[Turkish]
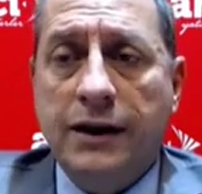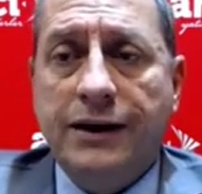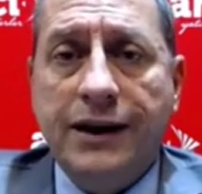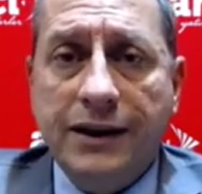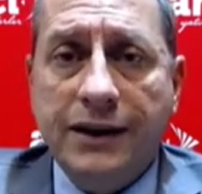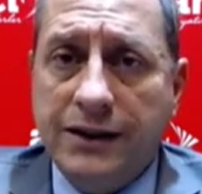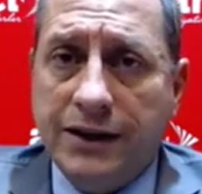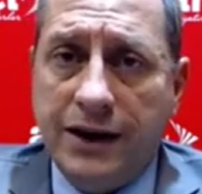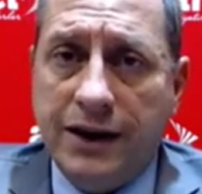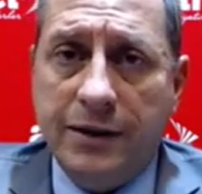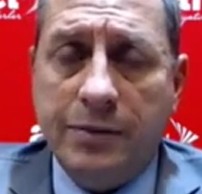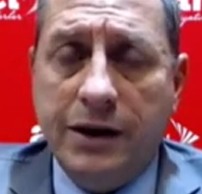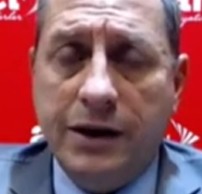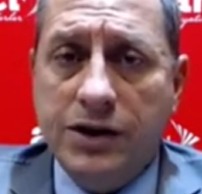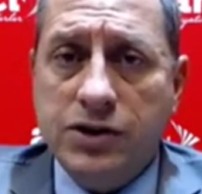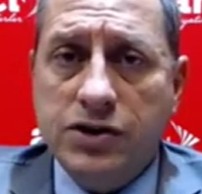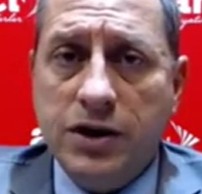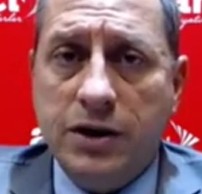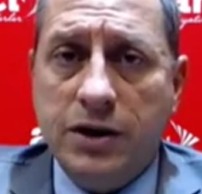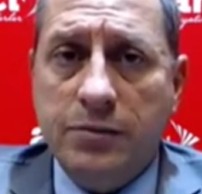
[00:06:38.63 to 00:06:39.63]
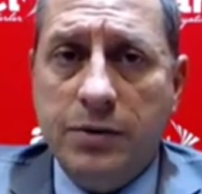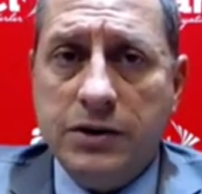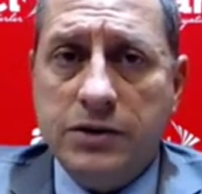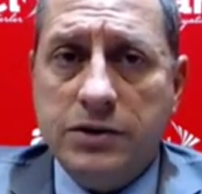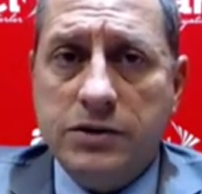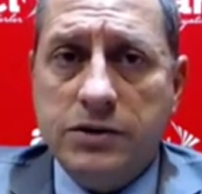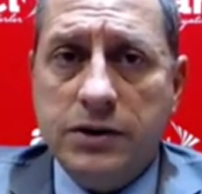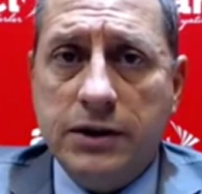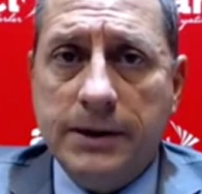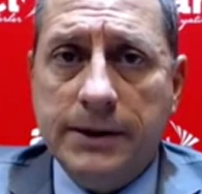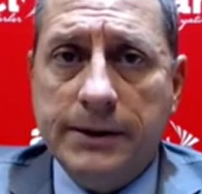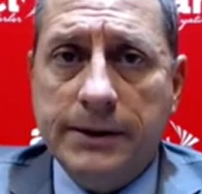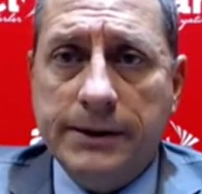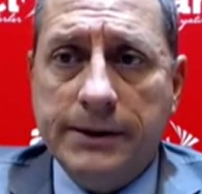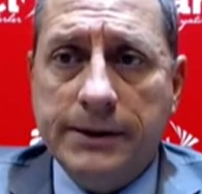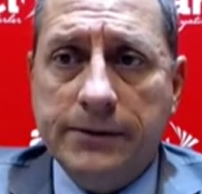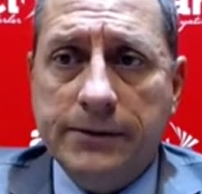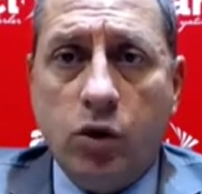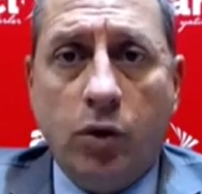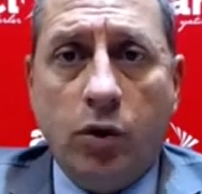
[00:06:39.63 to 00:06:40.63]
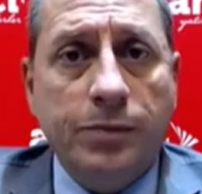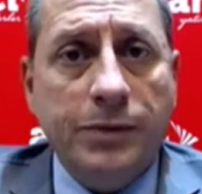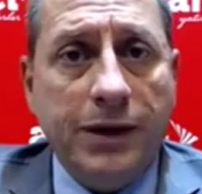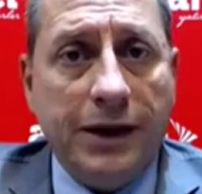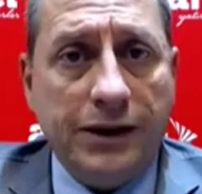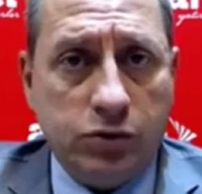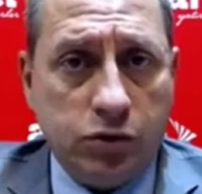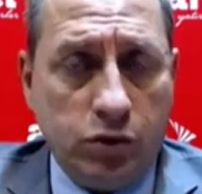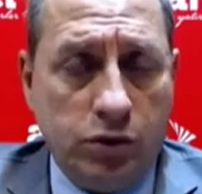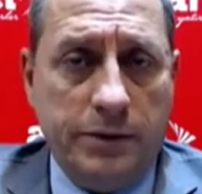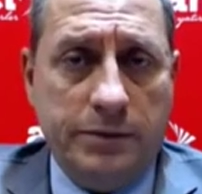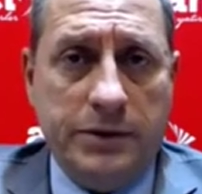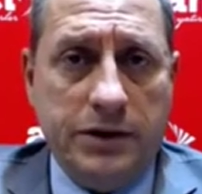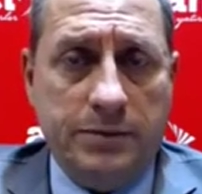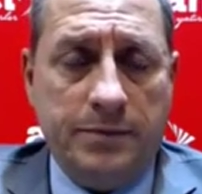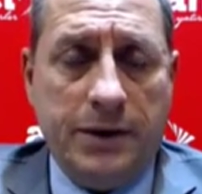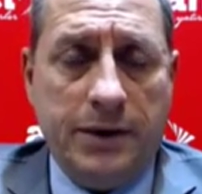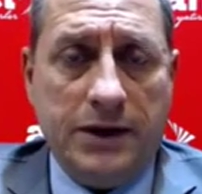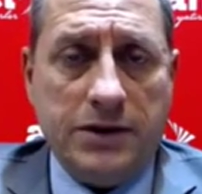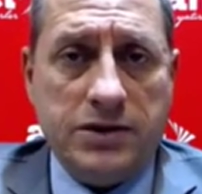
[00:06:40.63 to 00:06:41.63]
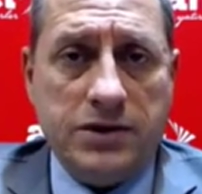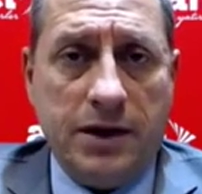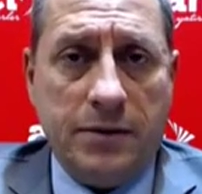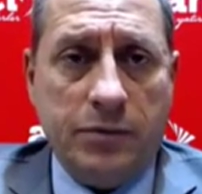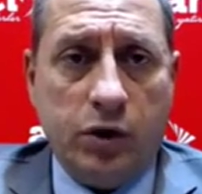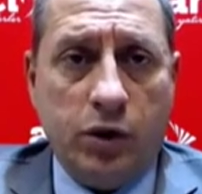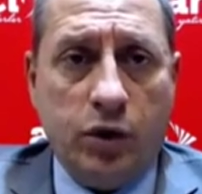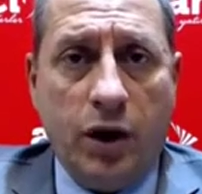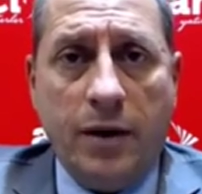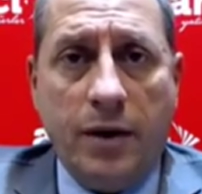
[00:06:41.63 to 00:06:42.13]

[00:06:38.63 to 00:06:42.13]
Getirebileceği bir e, toplantı olabilir Perşembe günü.